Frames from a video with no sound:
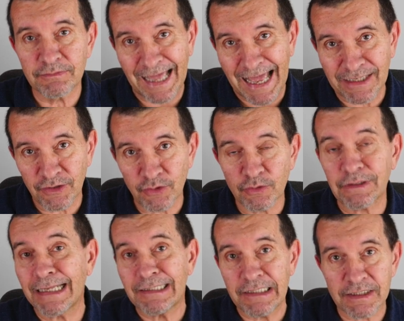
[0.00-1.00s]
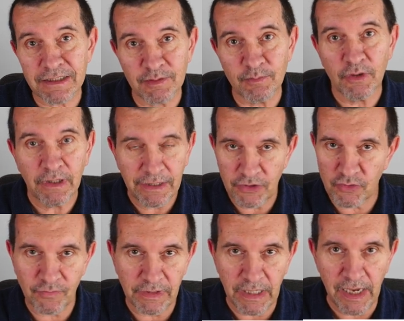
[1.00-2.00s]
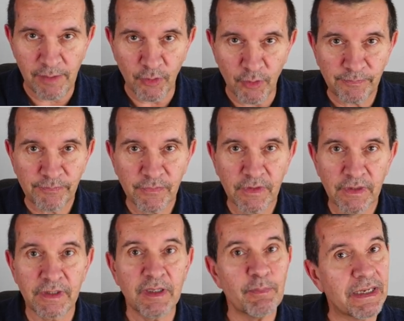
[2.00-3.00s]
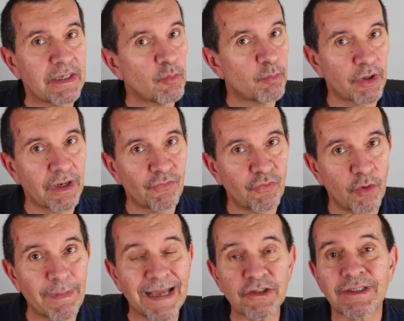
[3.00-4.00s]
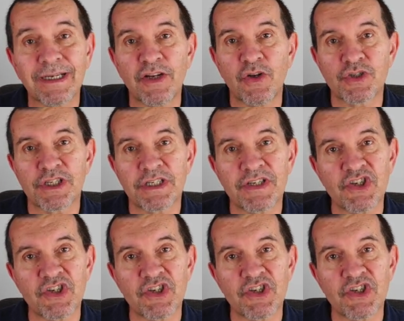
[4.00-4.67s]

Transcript: tanto, tantissimo, adesso vediamo dipende un po' dal formato e dalle nostre